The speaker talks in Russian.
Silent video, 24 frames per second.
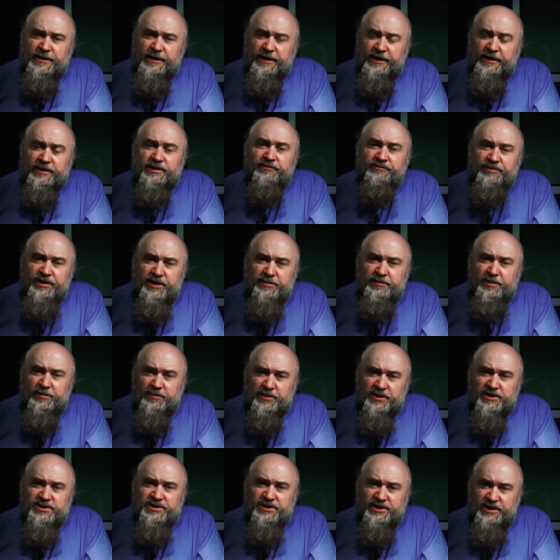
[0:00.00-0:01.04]
это время
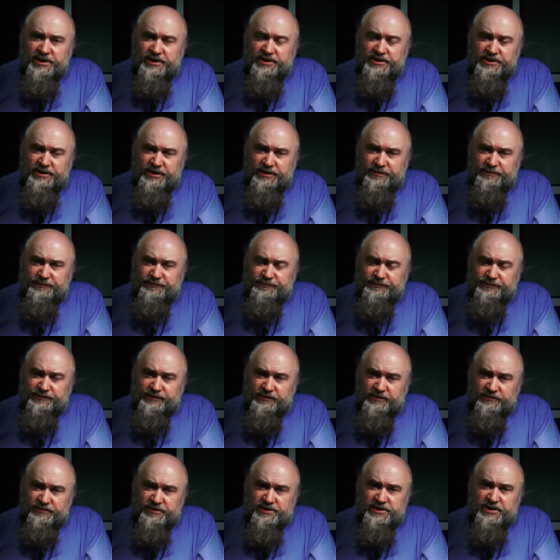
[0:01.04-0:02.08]
бросает нам.
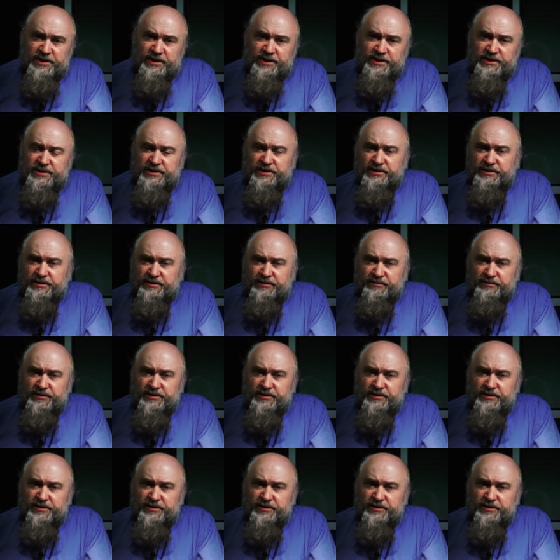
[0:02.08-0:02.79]
Вы знаете,